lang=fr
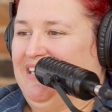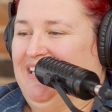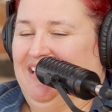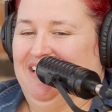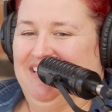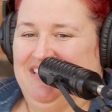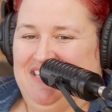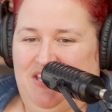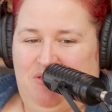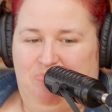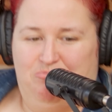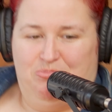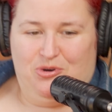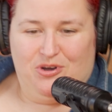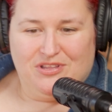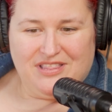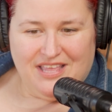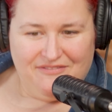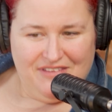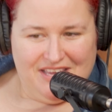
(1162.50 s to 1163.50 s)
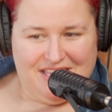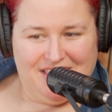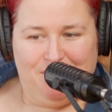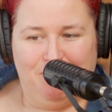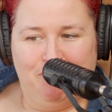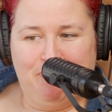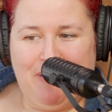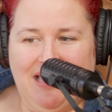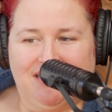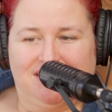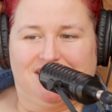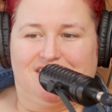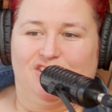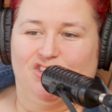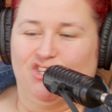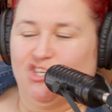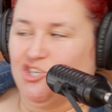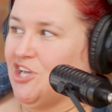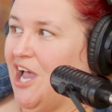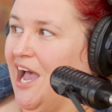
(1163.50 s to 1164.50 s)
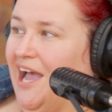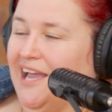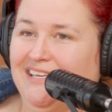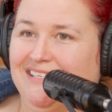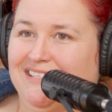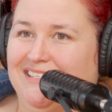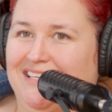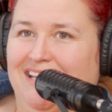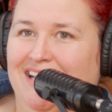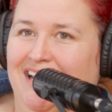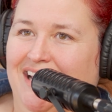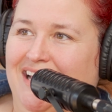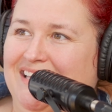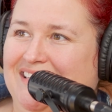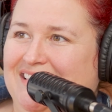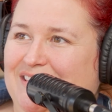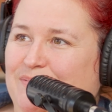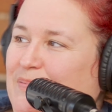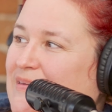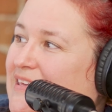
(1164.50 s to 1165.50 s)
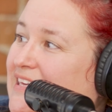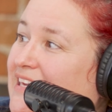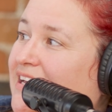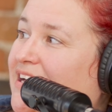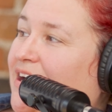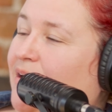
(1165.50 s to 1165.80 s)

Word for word: qui, qui est debout avec une patte sur une chaise, puis il,